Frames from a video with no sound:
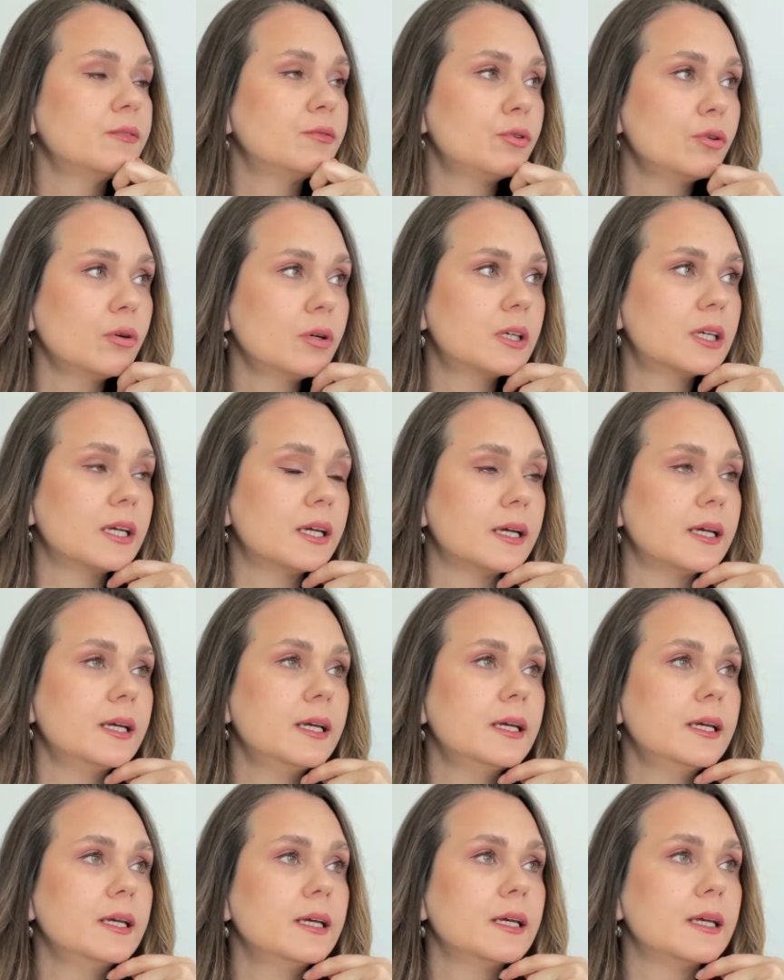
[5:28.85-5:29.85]
Diyor ki
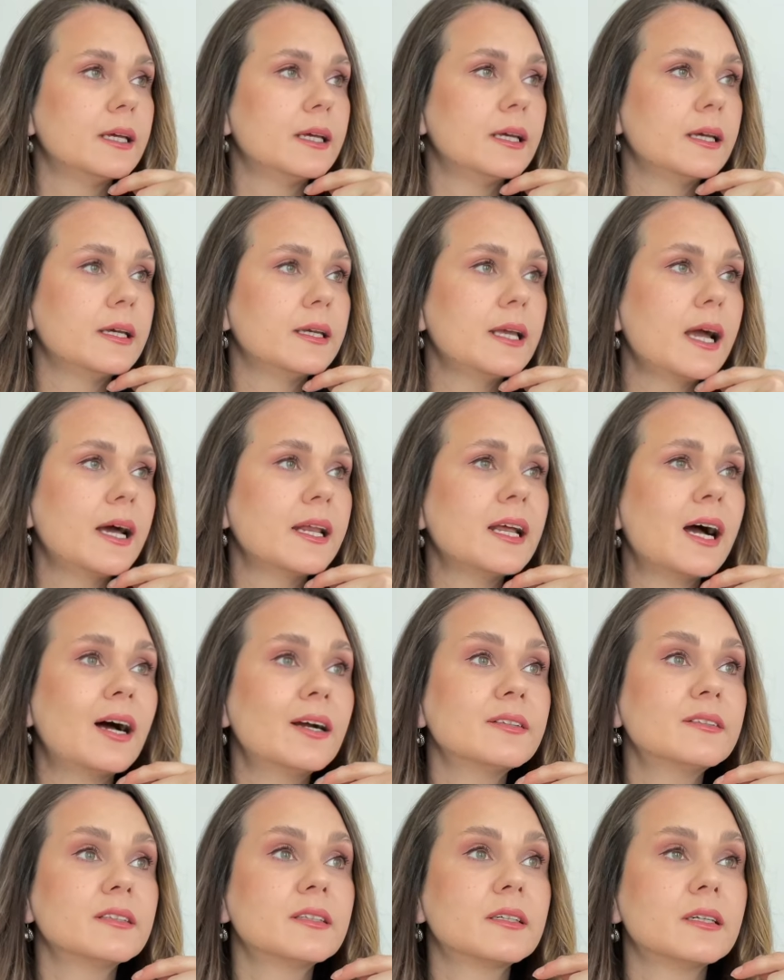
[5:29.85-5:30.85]
e, yani
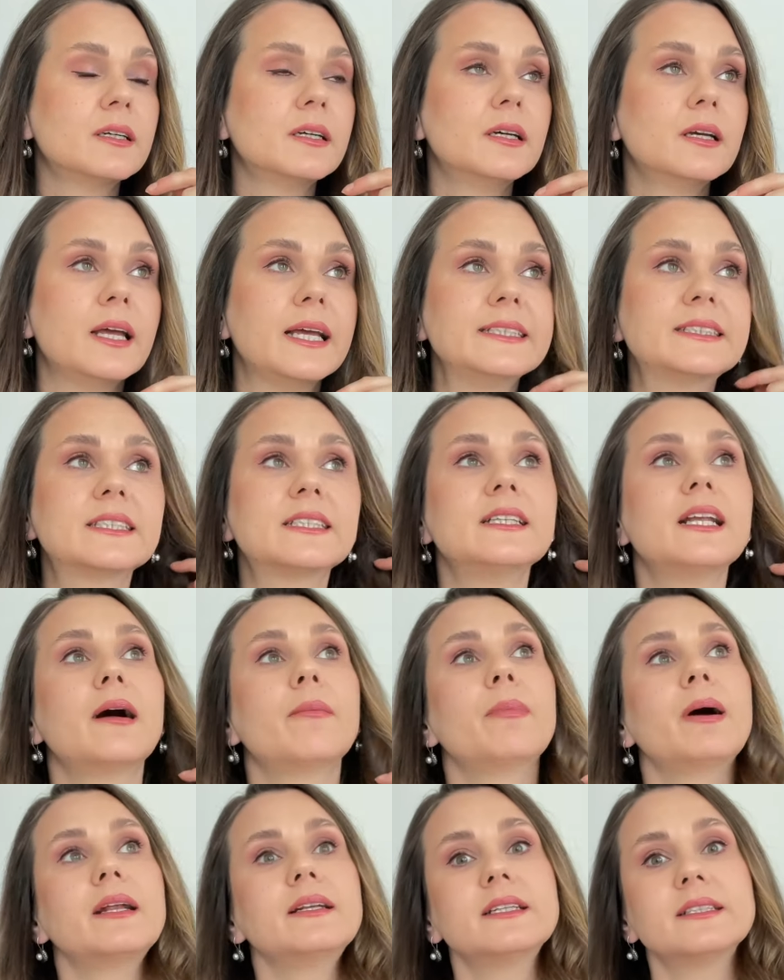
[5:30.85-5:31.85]
artık eskiden
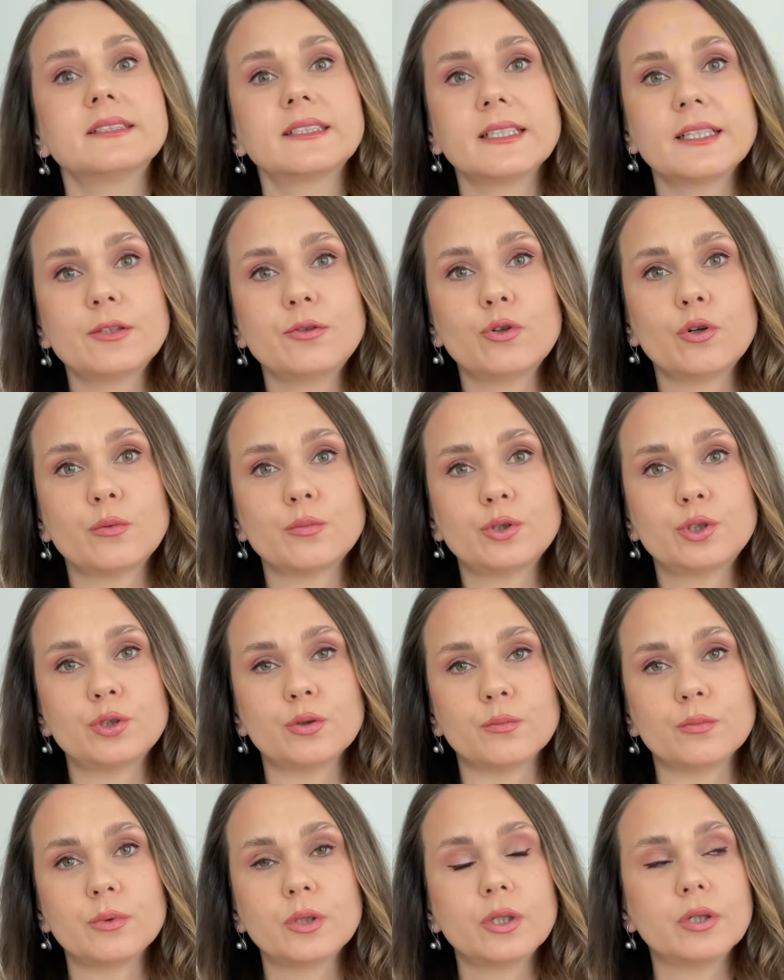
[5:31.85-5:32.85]
ben nasıl
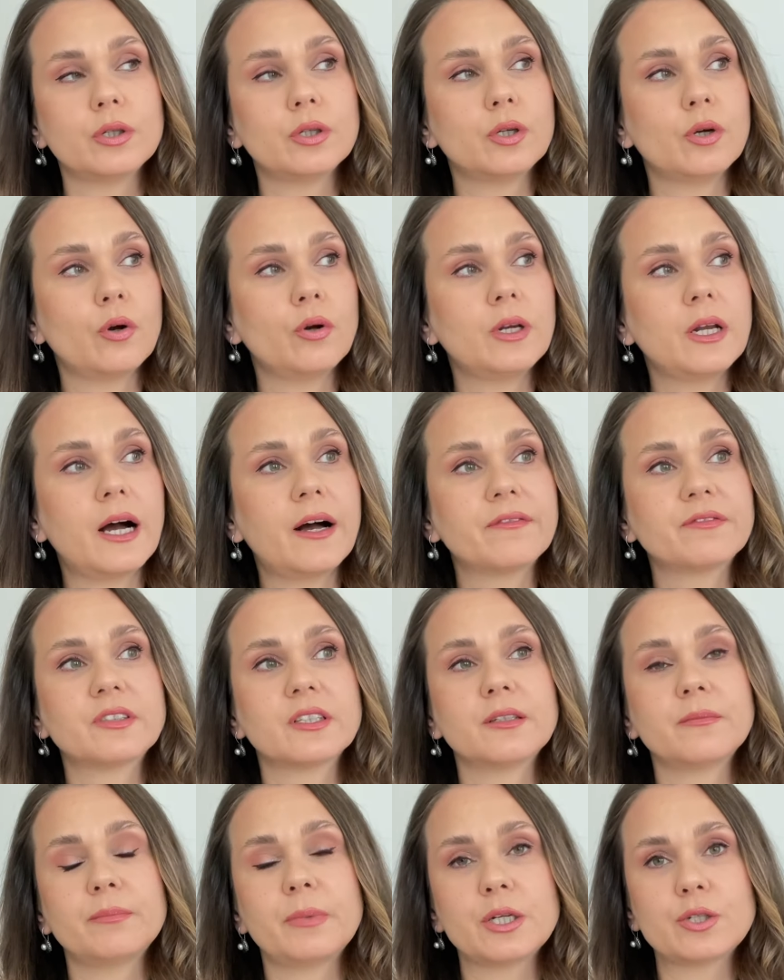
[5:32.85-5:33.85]
gidiyormuşum e, öyle
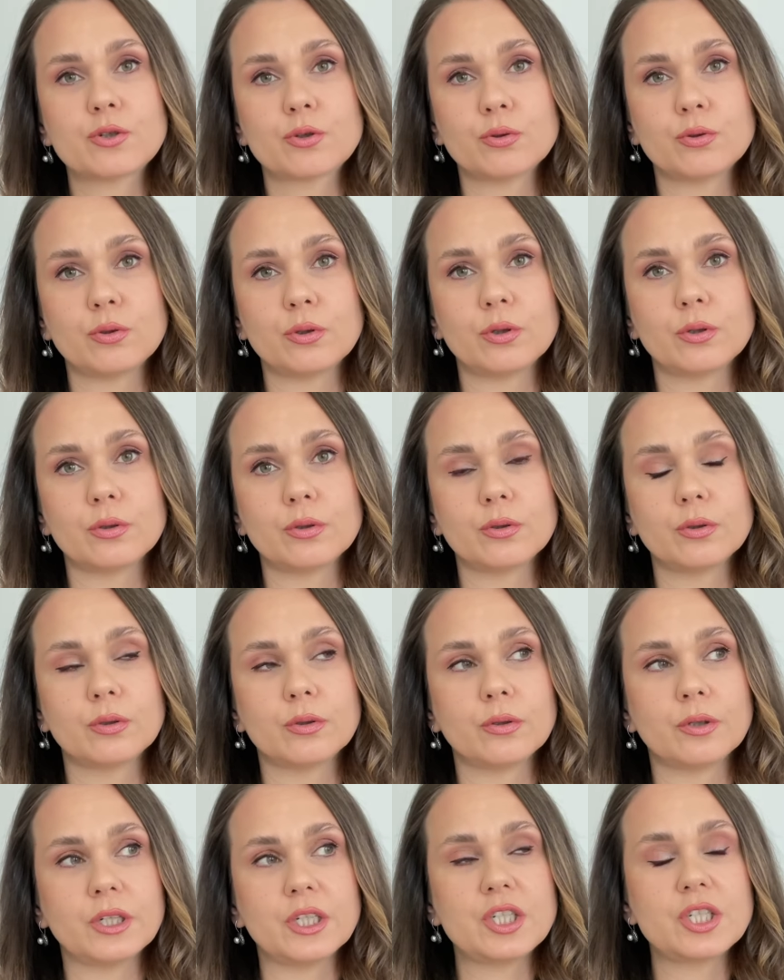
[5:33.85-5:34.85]
haftanın 5 günü e,
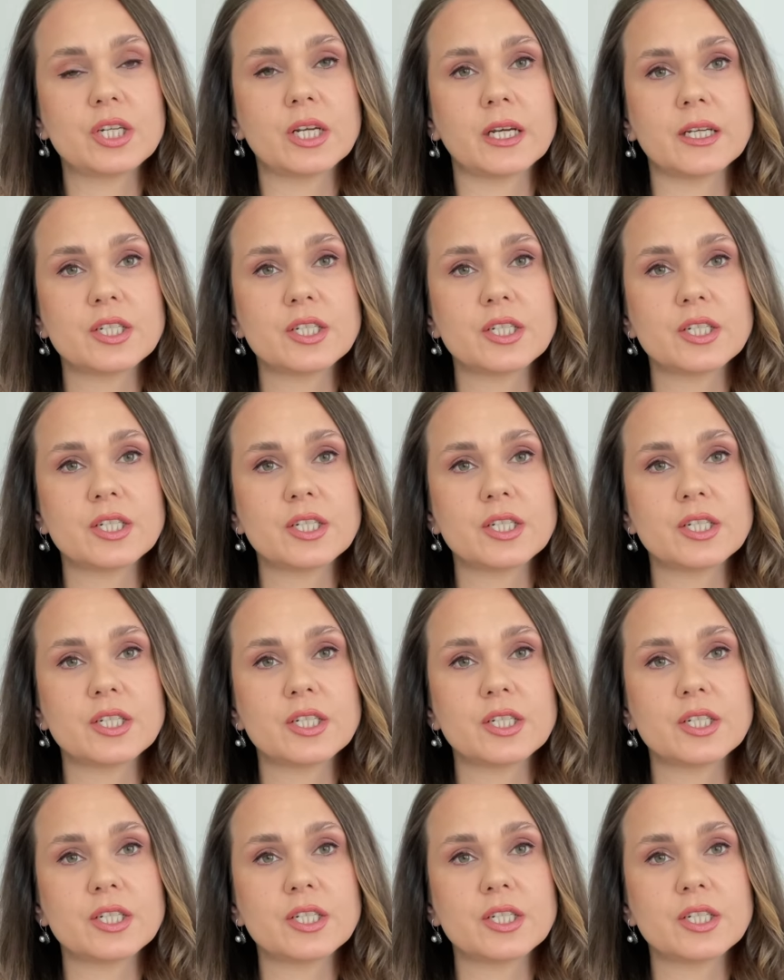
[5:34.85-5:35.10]
işe.